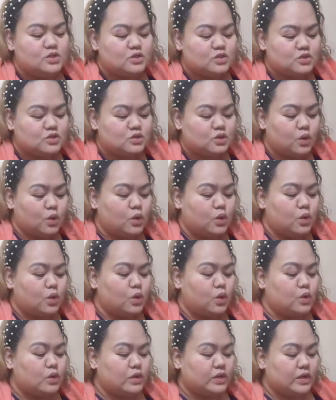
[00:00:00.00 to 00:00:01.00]

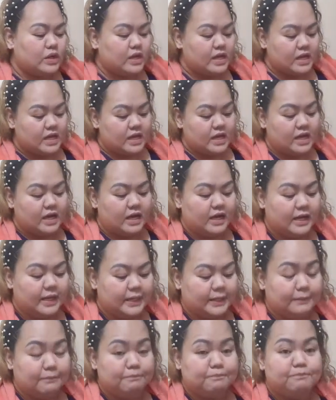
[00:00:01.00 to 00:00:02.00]
So,
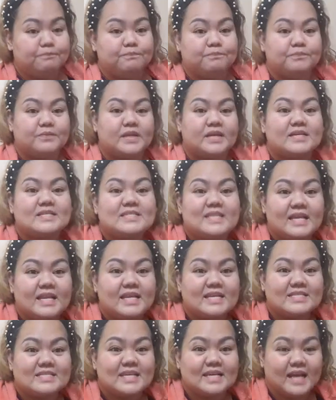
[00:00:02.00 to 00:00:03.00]
um,
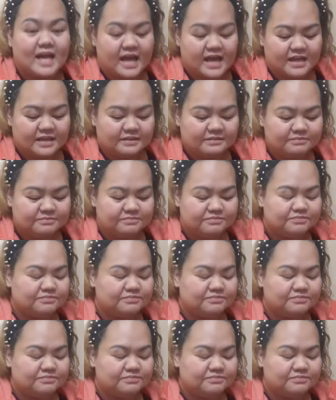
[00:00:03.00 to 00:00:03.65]
siling sigang.